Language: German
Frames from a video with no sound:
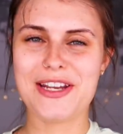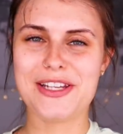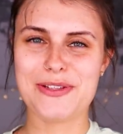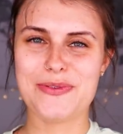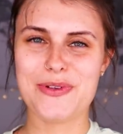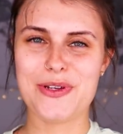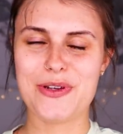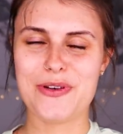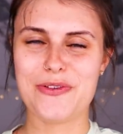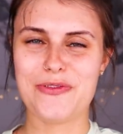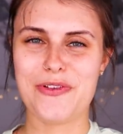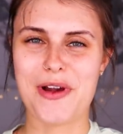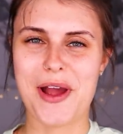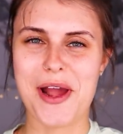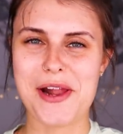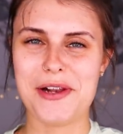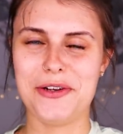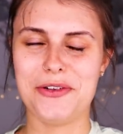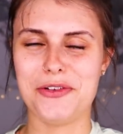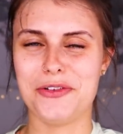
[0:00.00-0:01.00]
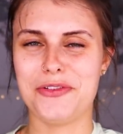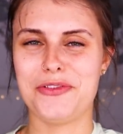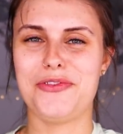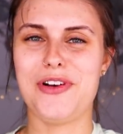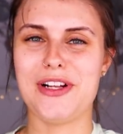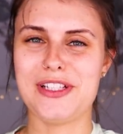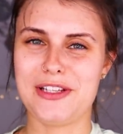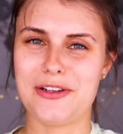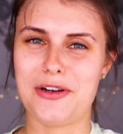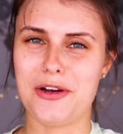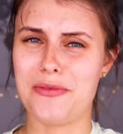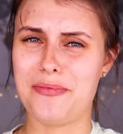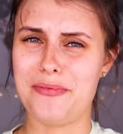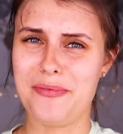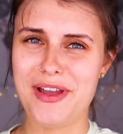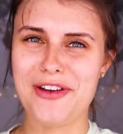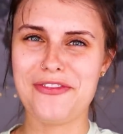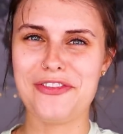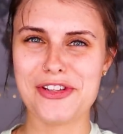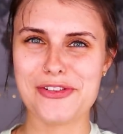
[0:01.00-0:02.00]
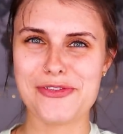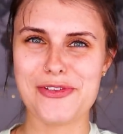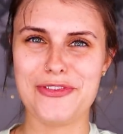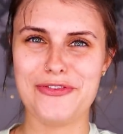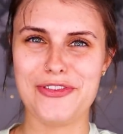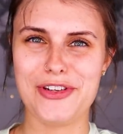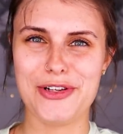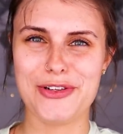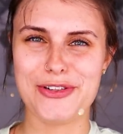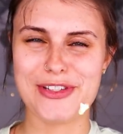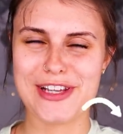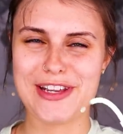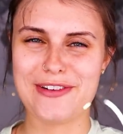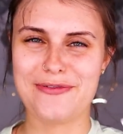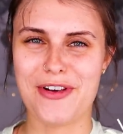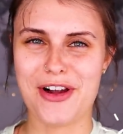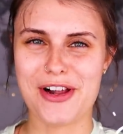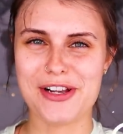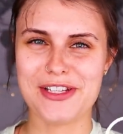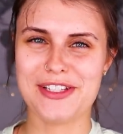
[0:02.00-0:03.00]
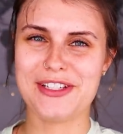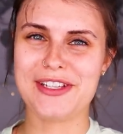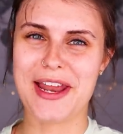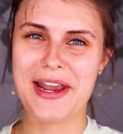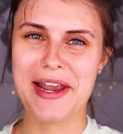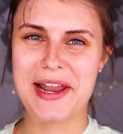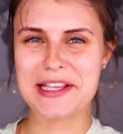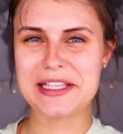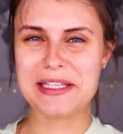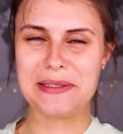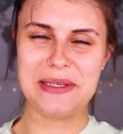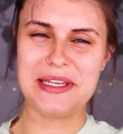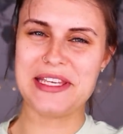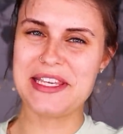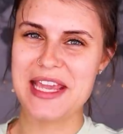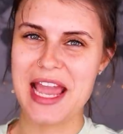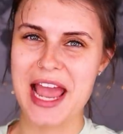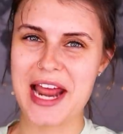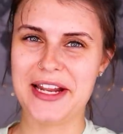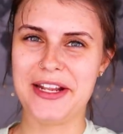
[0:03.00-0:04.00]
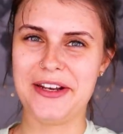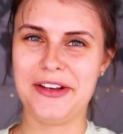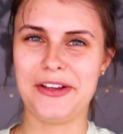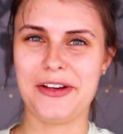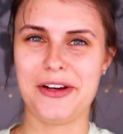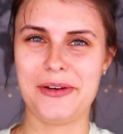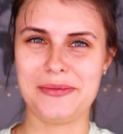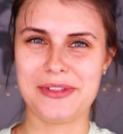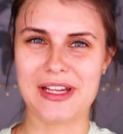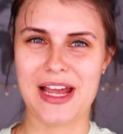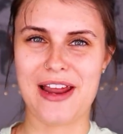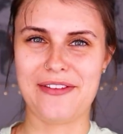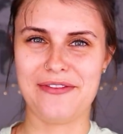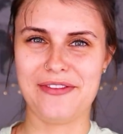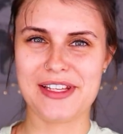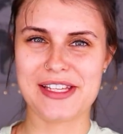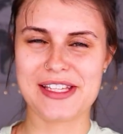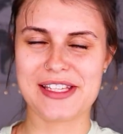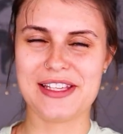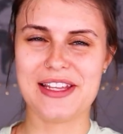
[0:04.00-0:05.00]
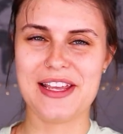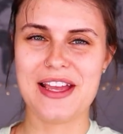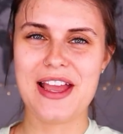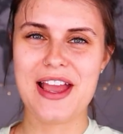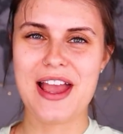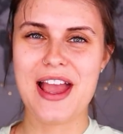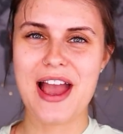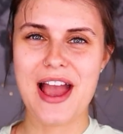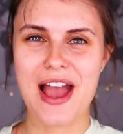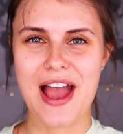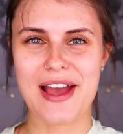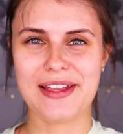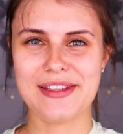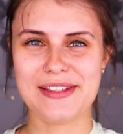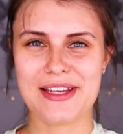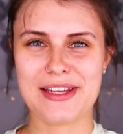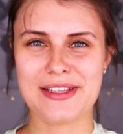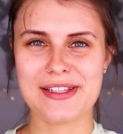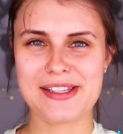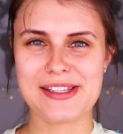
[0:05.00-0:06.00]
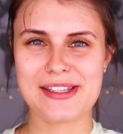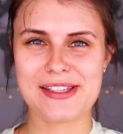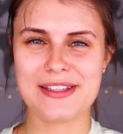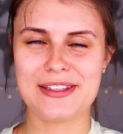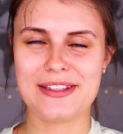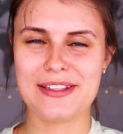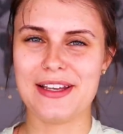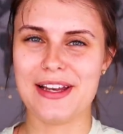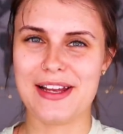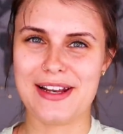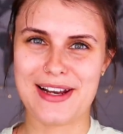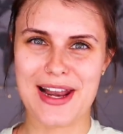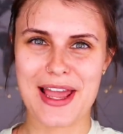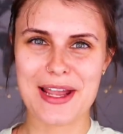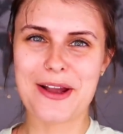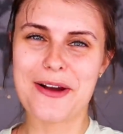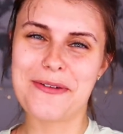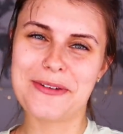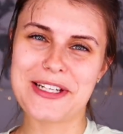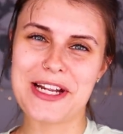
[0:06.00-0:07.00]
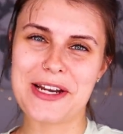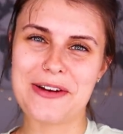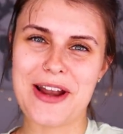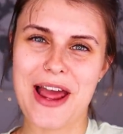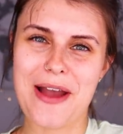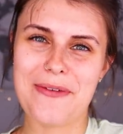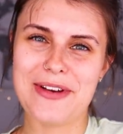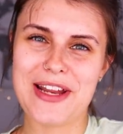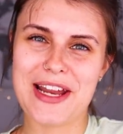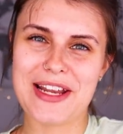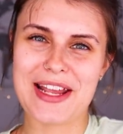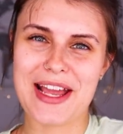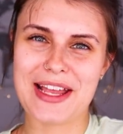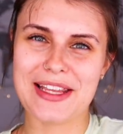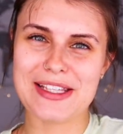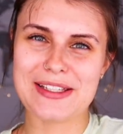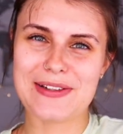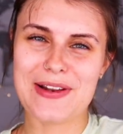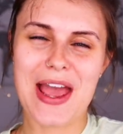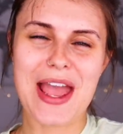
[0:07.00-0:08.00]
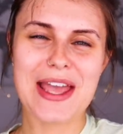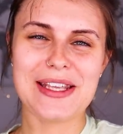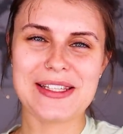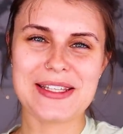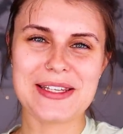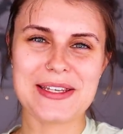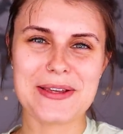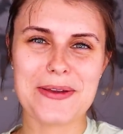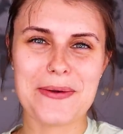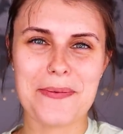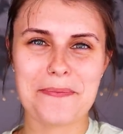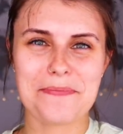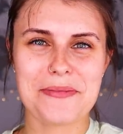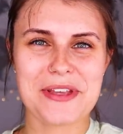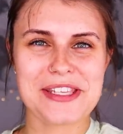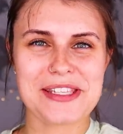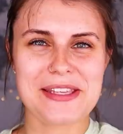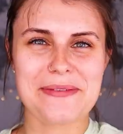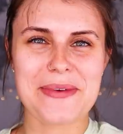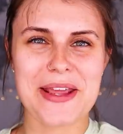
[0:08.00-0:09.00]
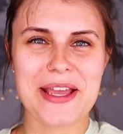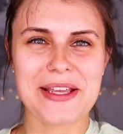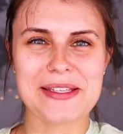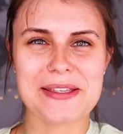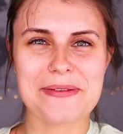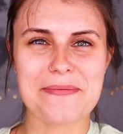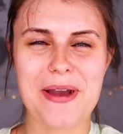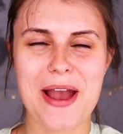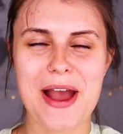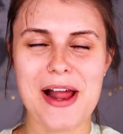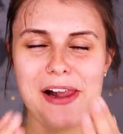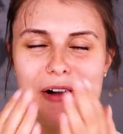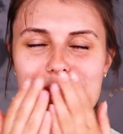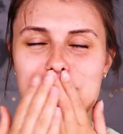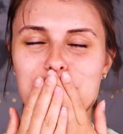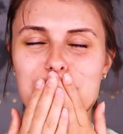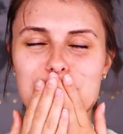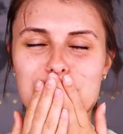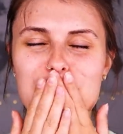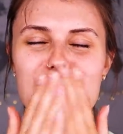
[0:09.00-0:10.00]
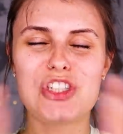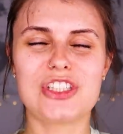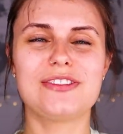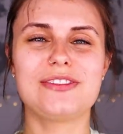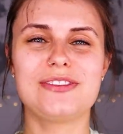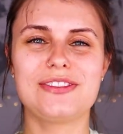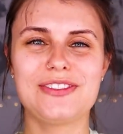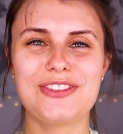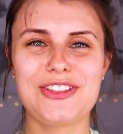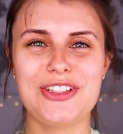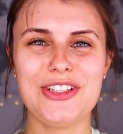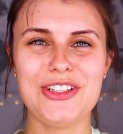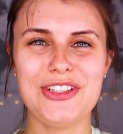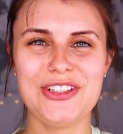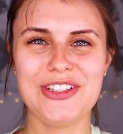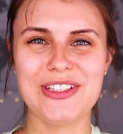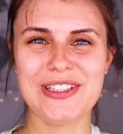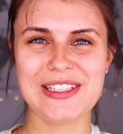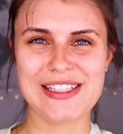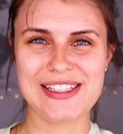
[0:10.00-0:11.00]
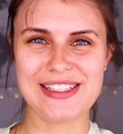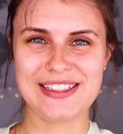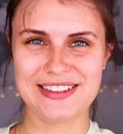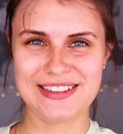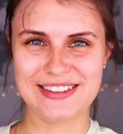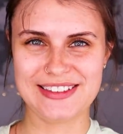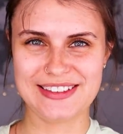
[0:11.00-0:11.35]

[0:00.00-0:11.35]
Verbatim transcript: hat das Video gefallen und falls ihr noch mehr Frisuren-Videos sehen wollt, dann lasst es mich gerne in den Kommentaren wissen. Ansonsten like, kommentiert und abonniert ganz fleißig. Bis zum nächsten Mal. Tschüss!